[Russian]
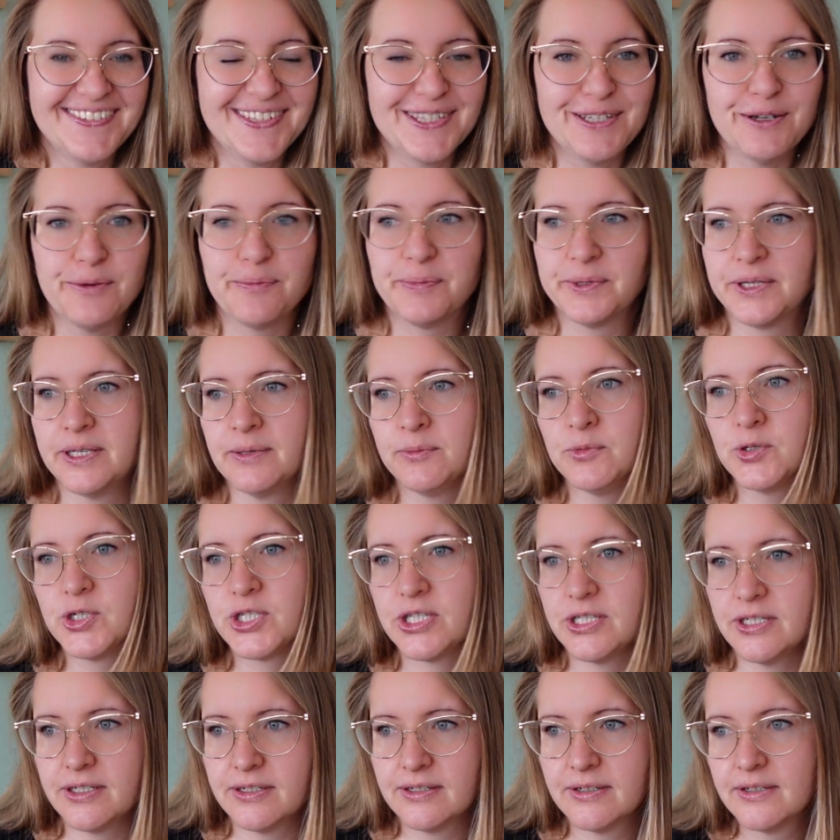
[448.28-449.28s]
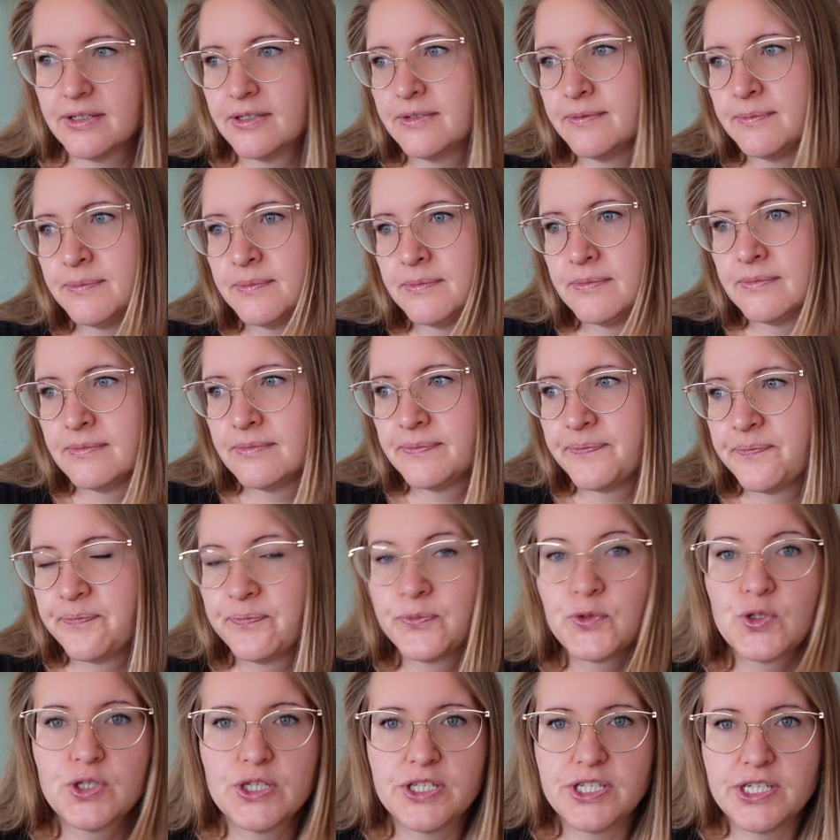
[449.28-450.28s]
Все, потому что
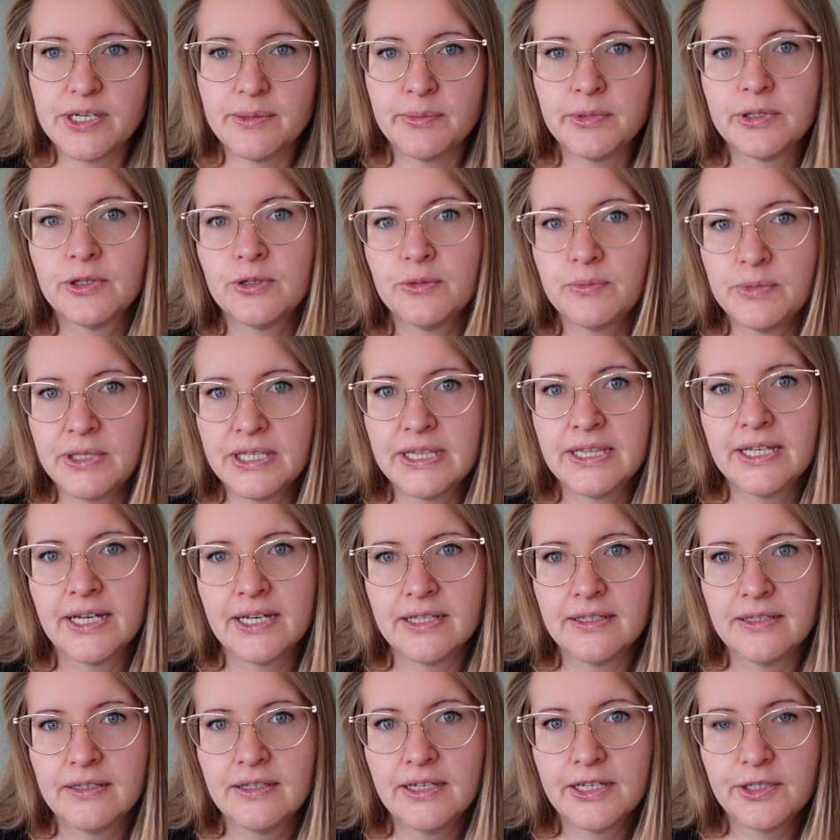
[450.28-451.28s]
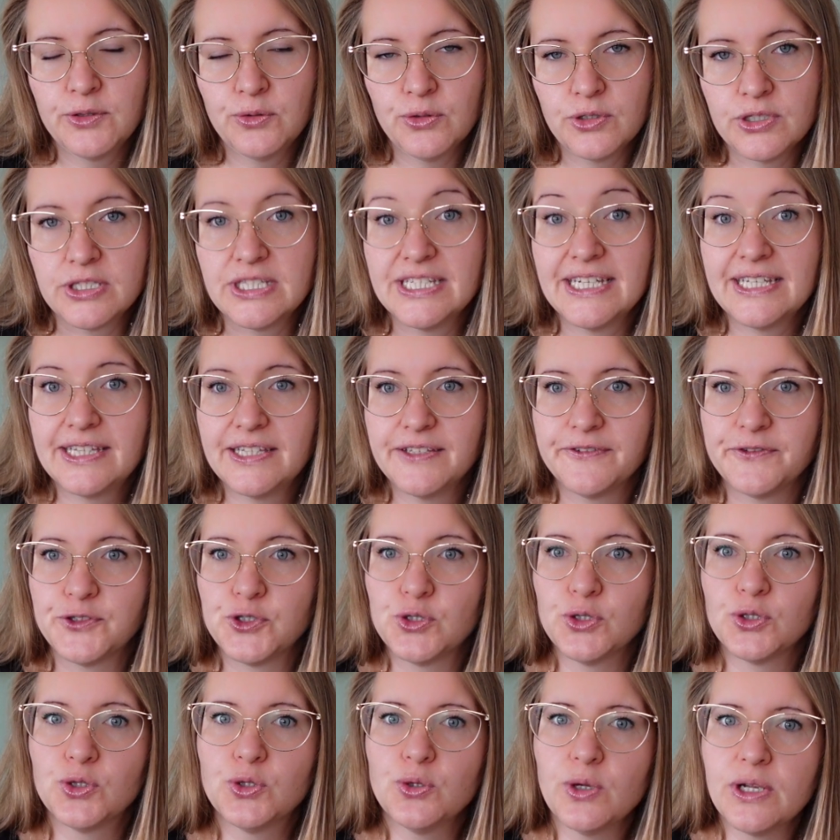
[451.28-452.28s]
ну зачем оно мне надо, да? То есть это
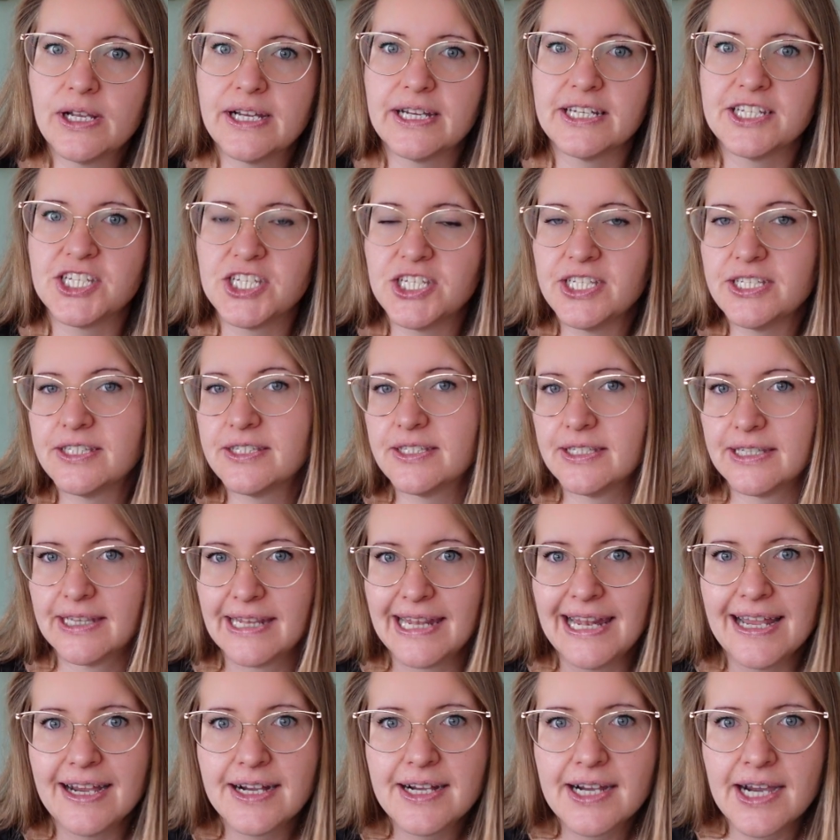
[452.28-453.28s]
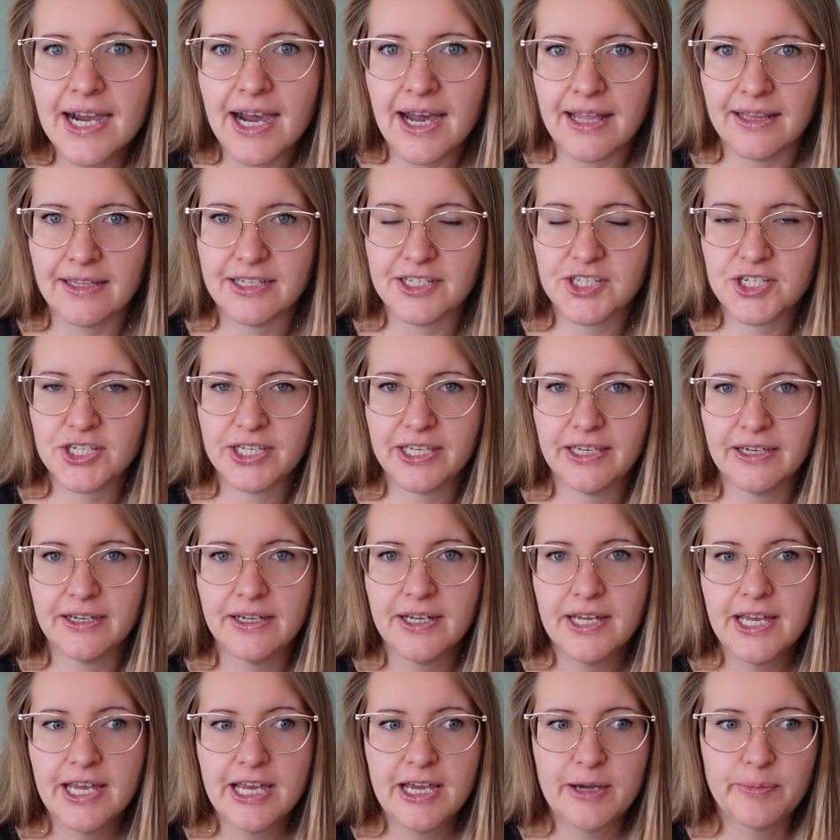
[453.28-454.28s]
все только чисто для галочки.
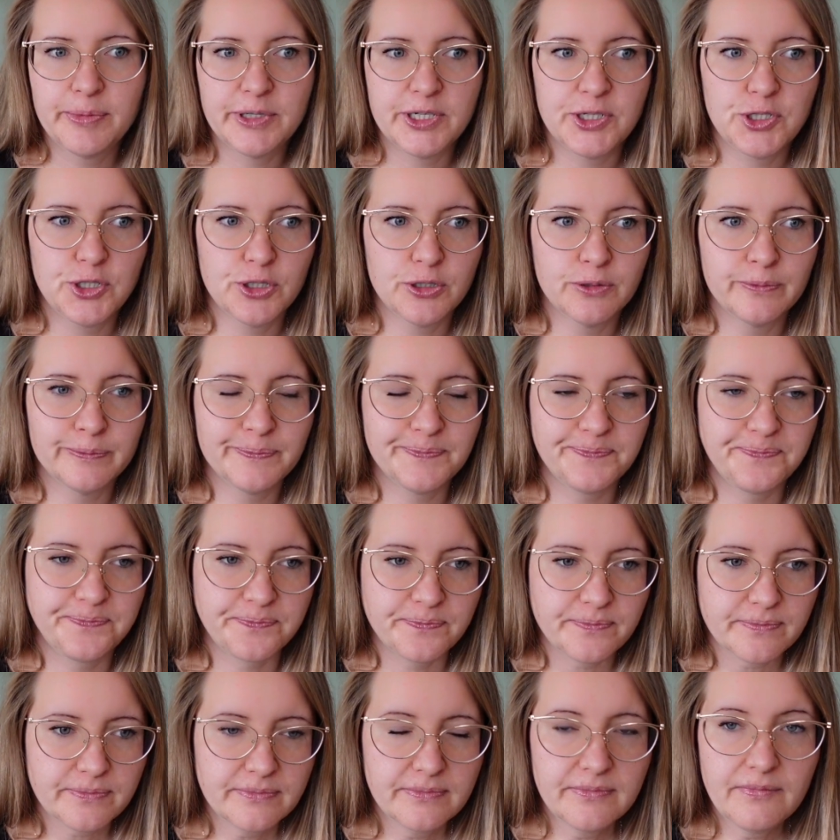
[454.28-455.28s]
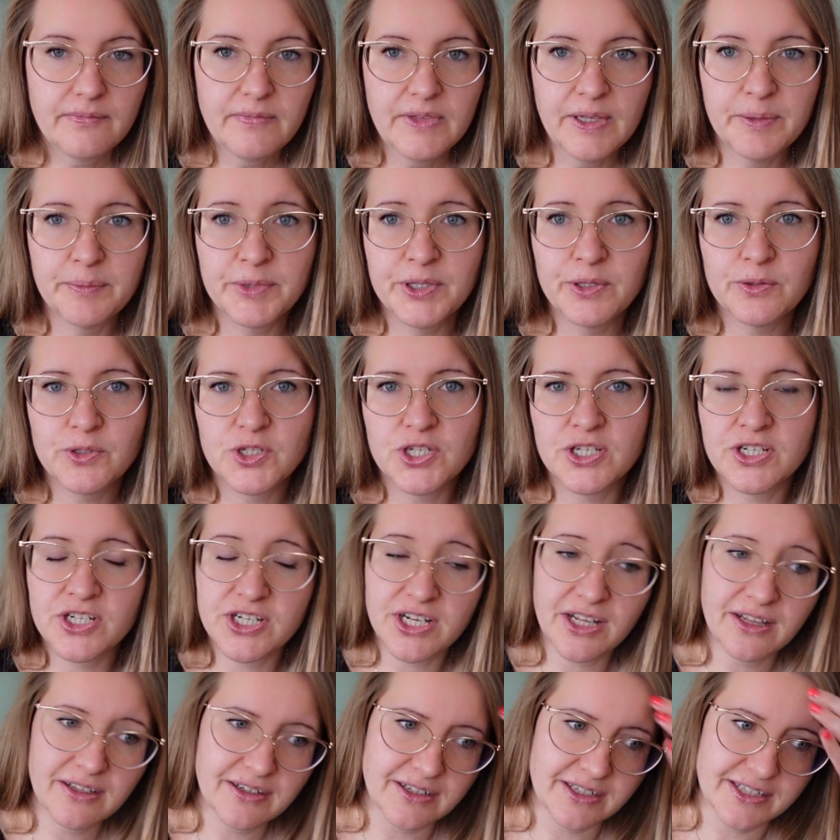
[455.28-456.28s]
Причем мне очень
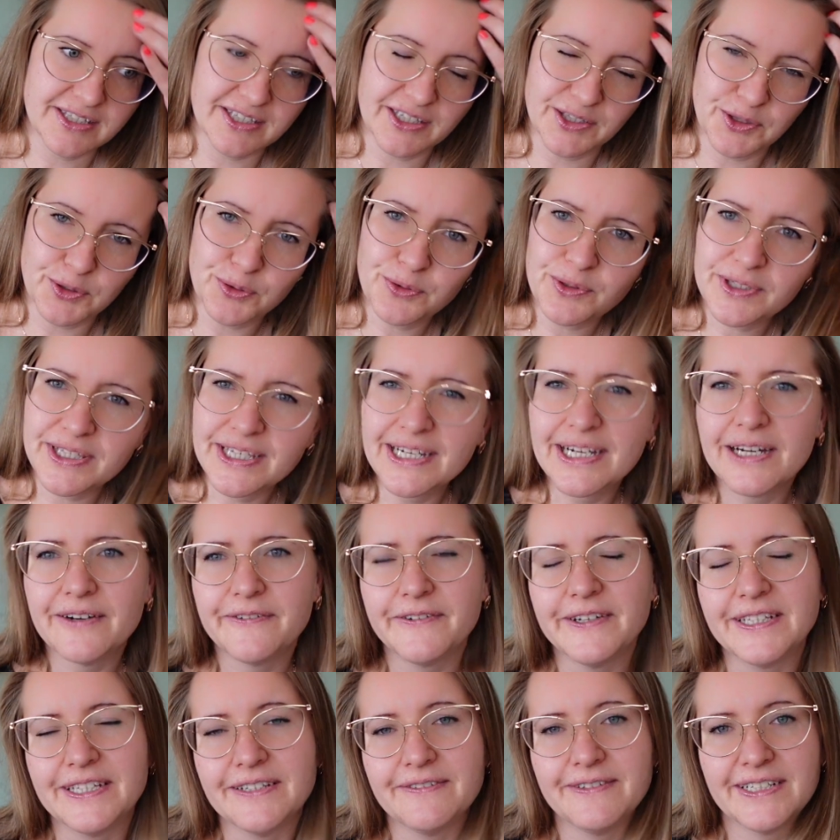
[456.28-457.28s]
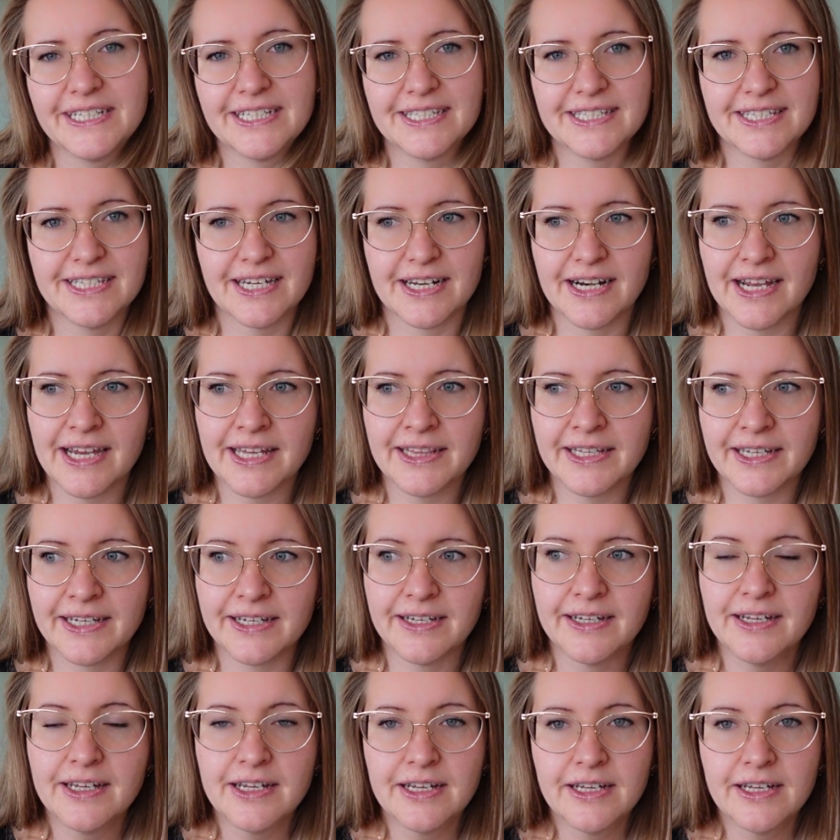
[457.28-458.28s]
жалко сотрудников этого ресторана.